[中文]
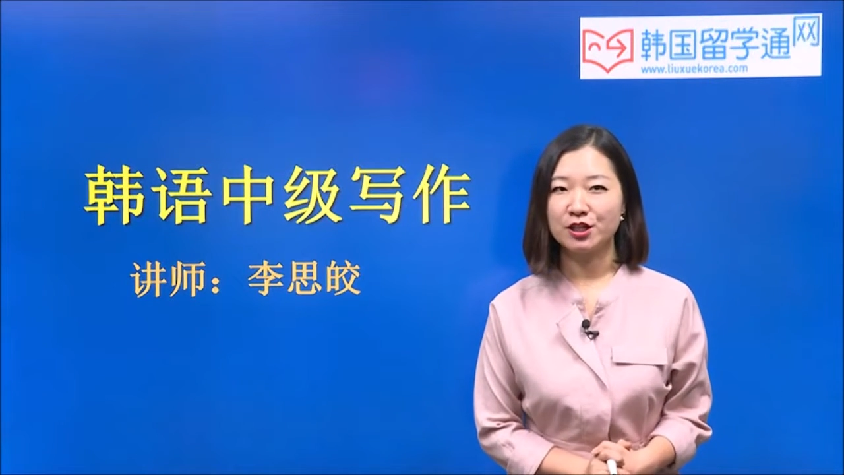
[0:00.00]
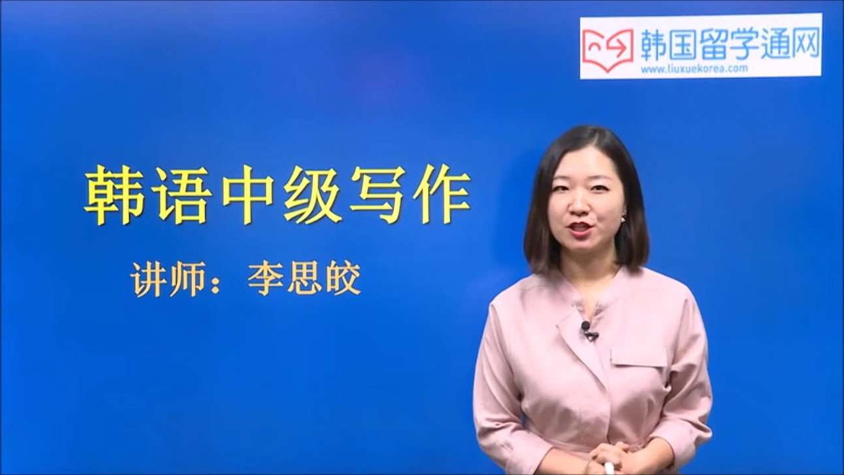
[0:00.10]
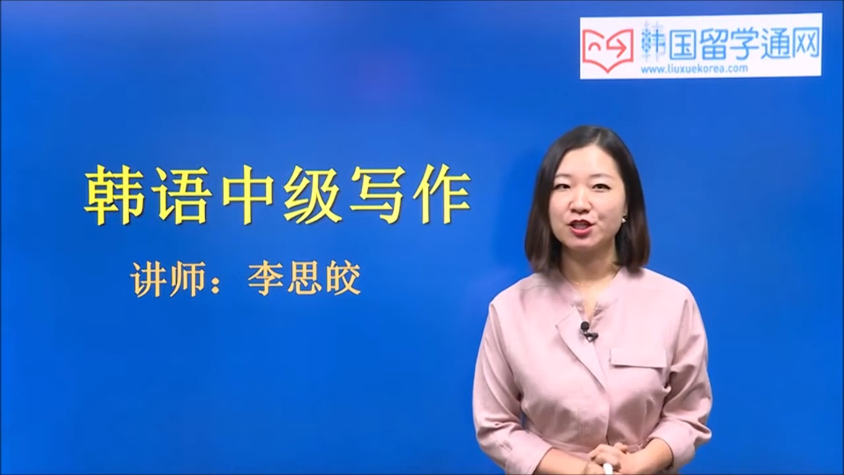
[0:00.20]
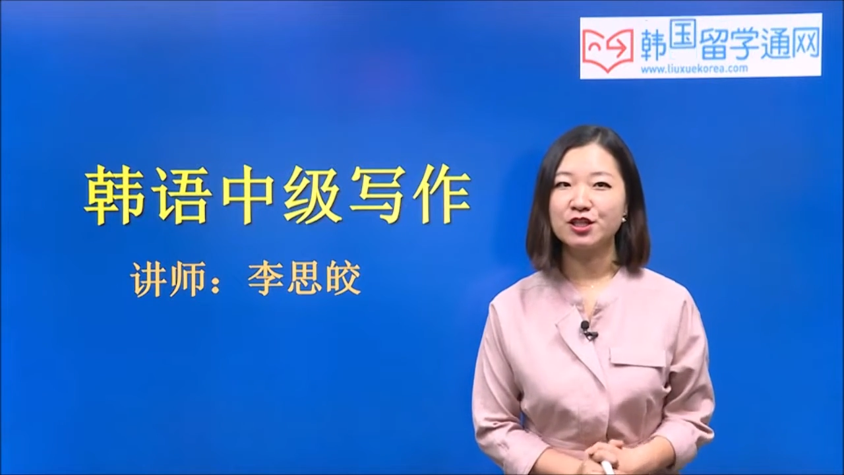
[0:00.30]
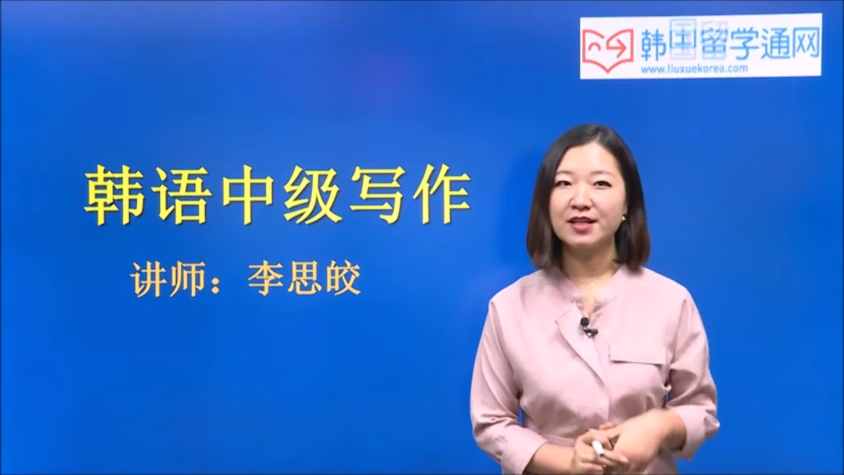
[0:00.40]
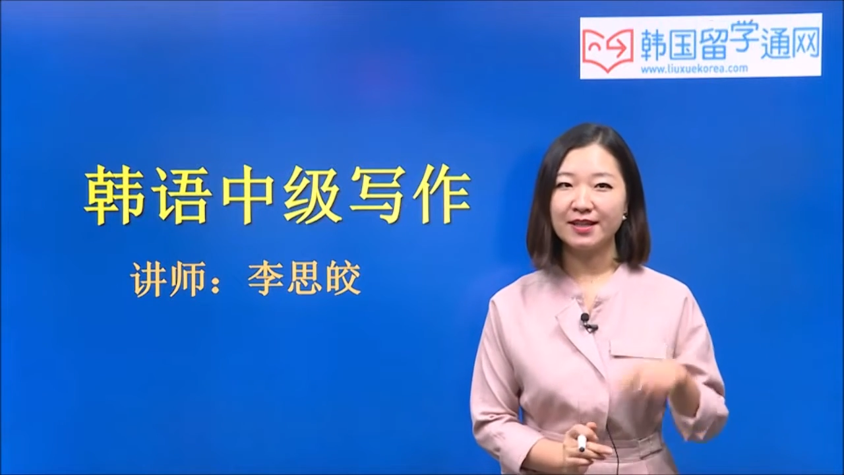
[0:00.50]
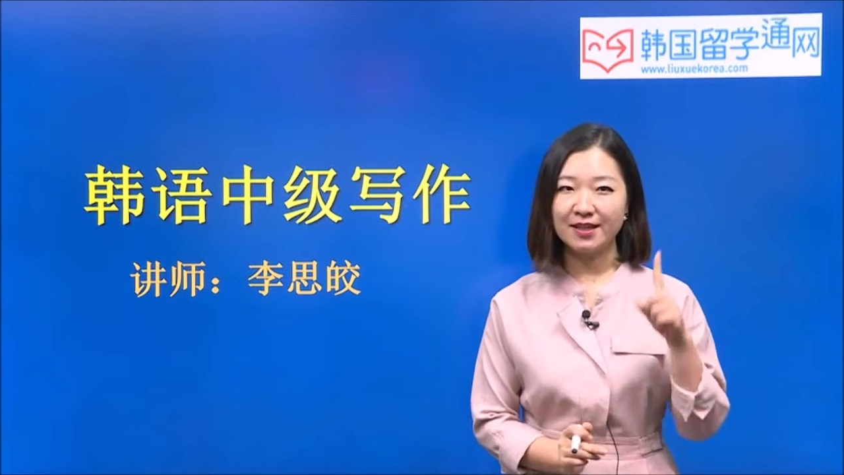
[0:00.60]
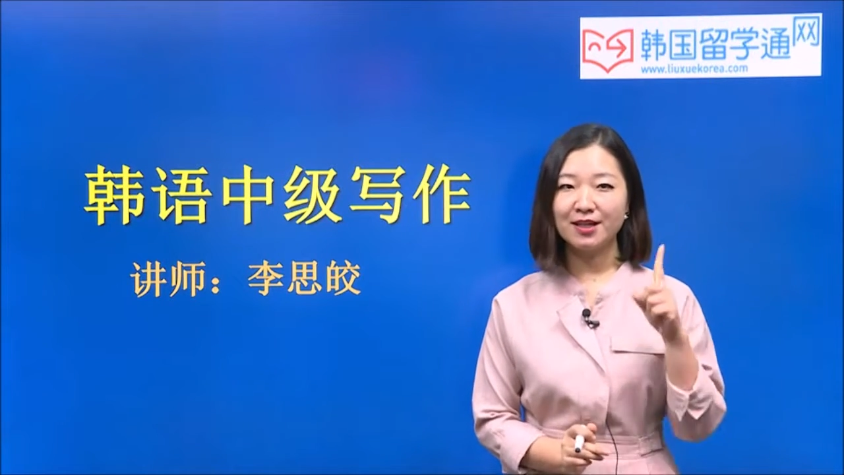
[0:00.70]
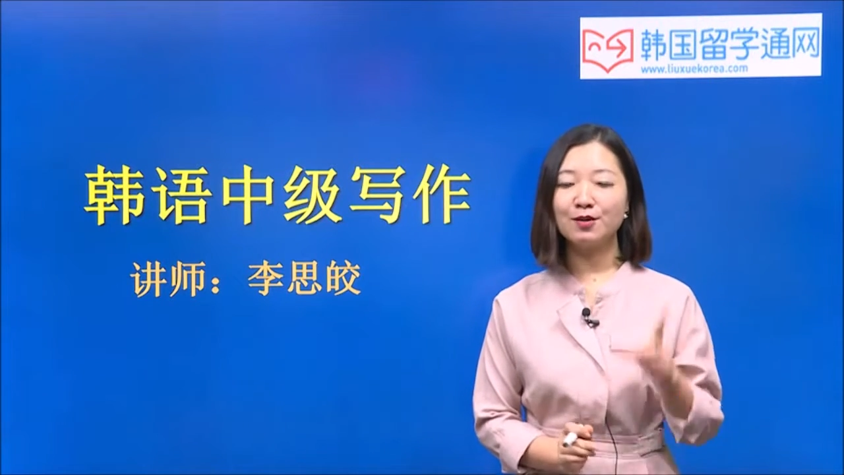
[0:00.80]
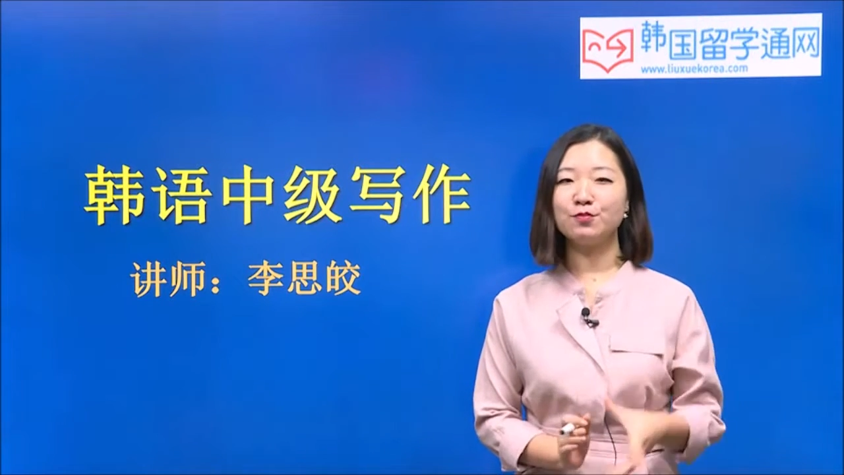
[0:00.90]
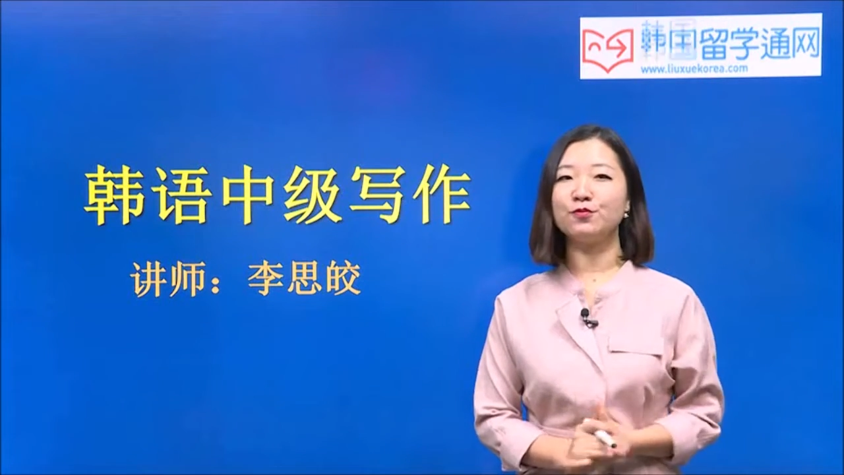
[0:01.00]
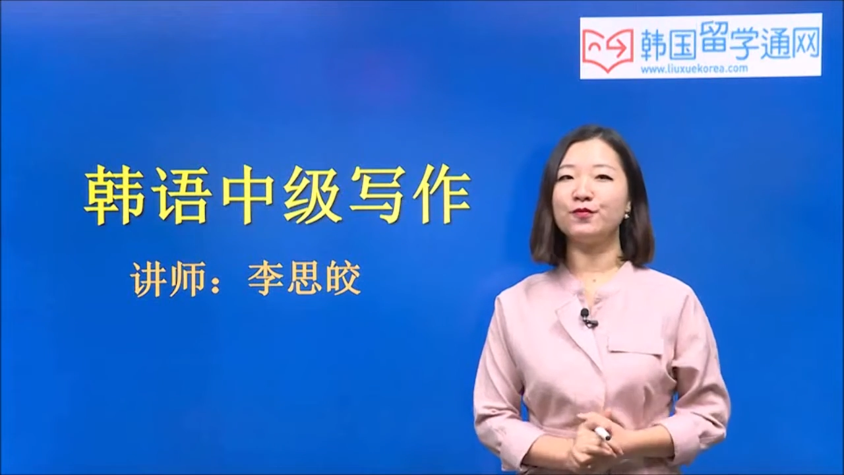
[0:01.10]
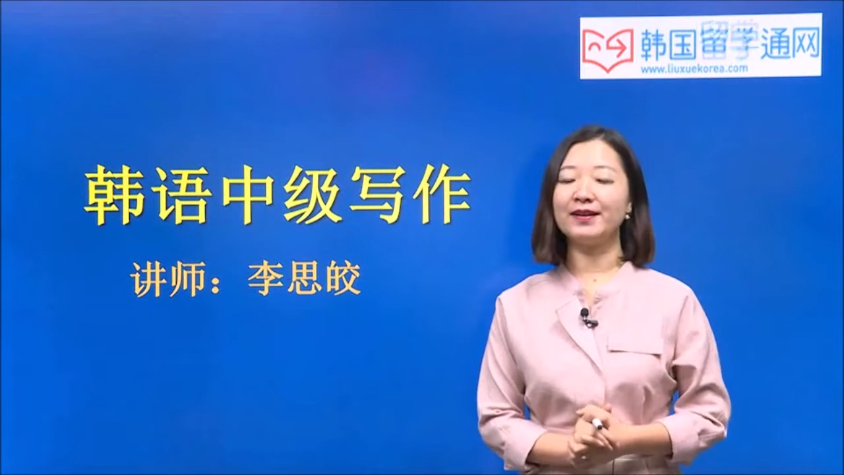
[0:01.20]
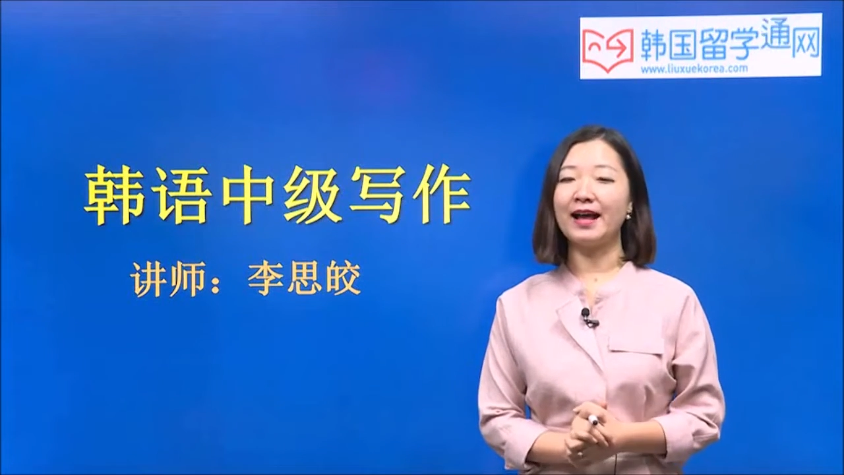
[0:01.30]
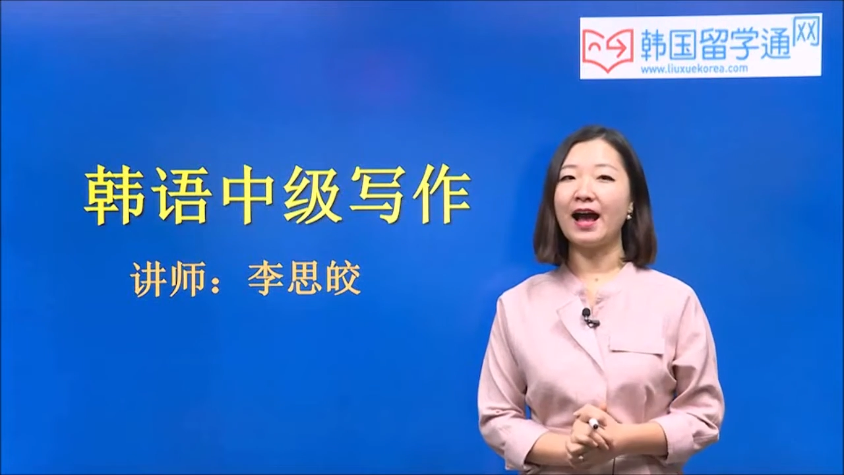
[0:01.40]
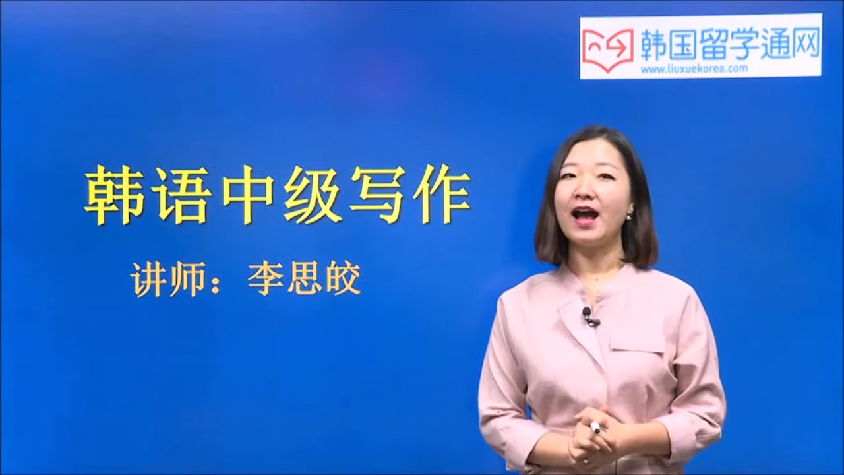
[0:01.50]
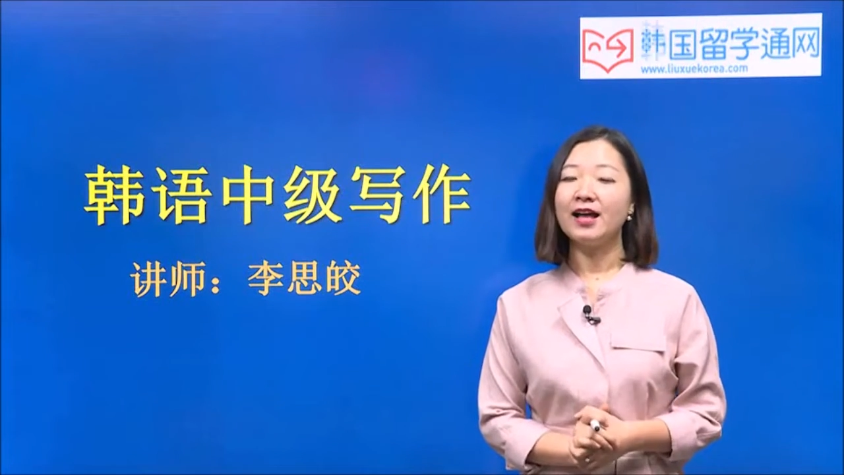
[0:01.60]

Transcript: 实质的第一个部分啊。